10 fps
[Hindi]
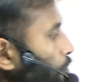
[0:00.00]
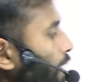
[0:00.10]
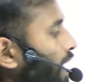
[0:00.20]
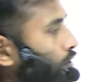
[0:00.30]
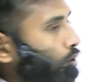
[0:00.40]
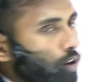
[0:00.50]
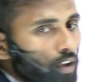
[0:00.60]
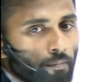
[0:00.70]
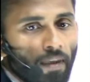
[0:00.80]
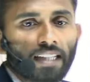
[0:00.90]
मैथ और
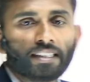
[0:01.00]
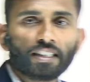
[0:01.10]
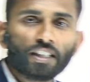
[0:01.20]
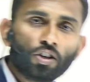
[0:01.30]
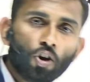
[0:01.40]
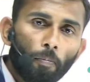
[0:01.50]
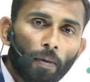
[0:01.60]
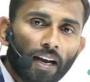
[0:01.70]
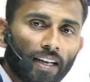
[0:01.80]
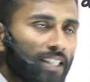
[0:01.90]
मैथ जिसकी टॉप है
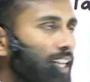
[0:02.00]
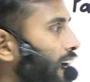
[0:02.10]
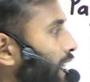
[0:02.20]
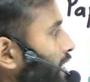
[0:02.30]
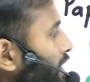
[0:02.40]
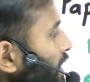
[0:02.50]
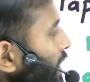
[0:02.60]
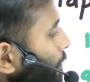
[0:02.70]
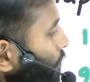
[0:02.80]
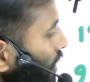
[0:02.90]
रीजनिंग आ जाती है
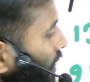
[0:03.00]
ठीक